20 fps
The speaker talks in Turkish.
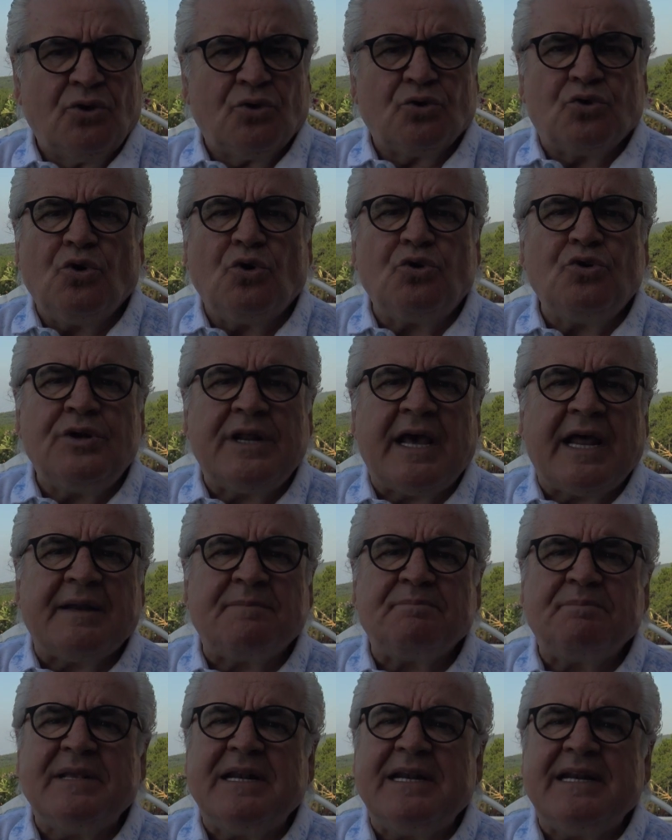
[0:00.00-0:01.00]

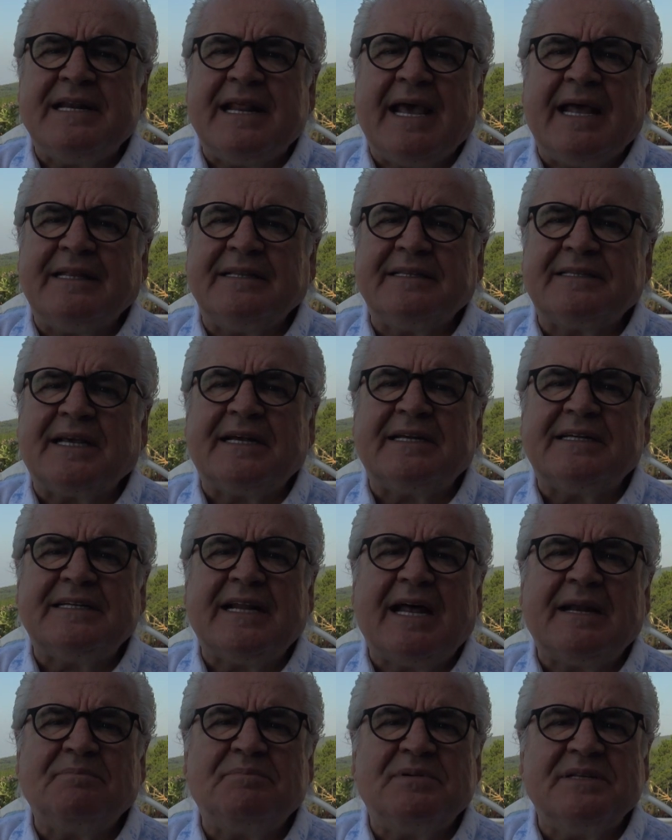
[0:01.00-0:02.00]
Görünen, bilinen,
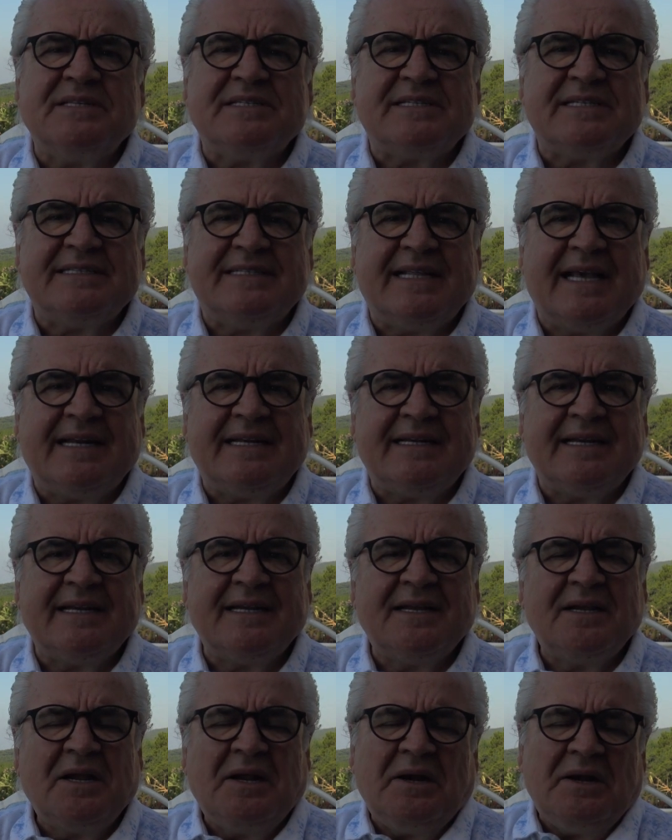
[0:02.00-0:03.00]
tanınan birisinden
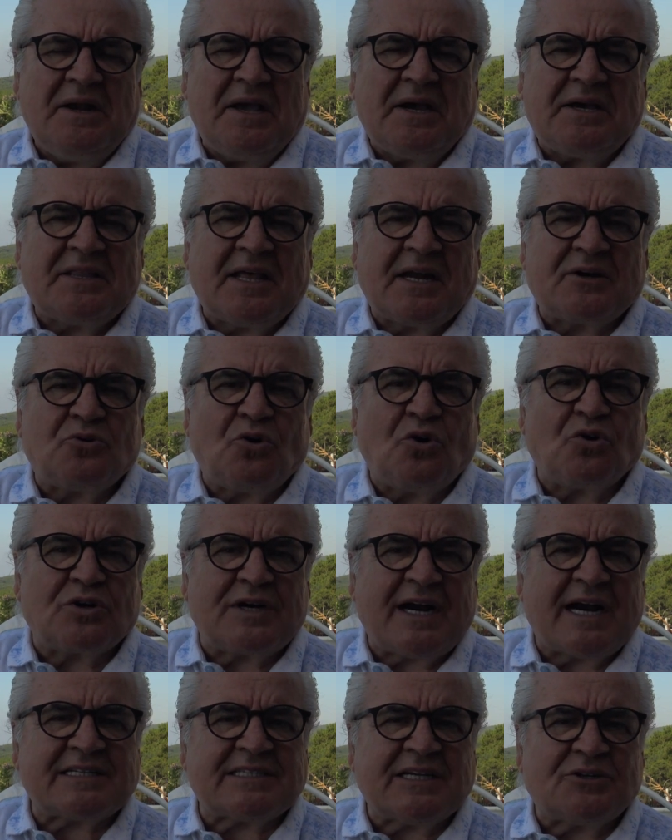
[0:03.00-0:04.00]
ne kadar
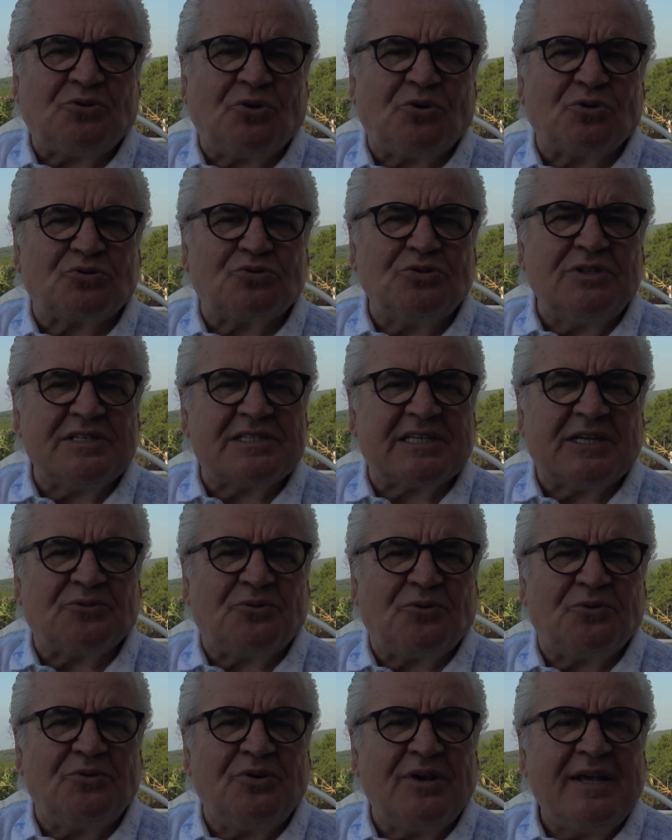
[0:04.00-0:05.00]
korkarsa korksun
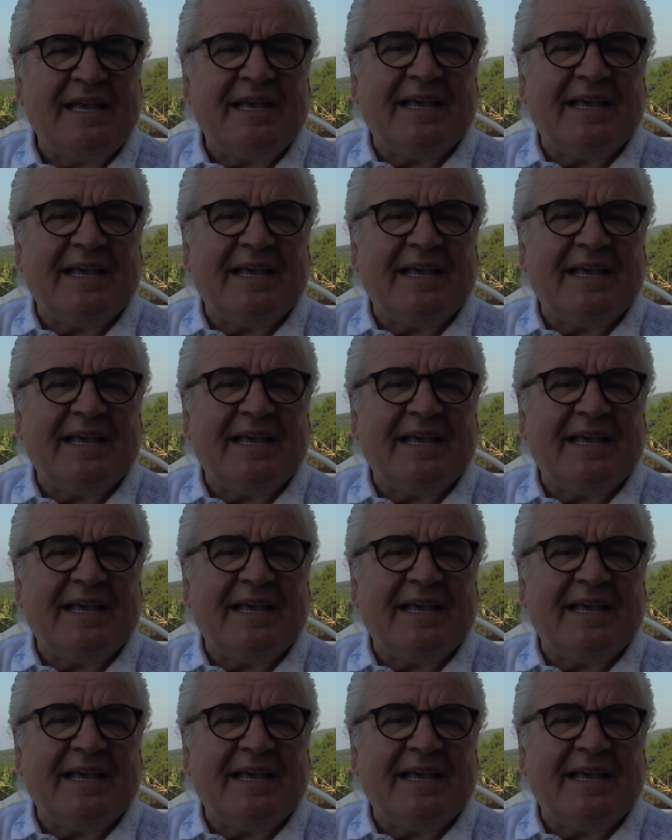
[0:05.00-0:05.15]
insanoğlu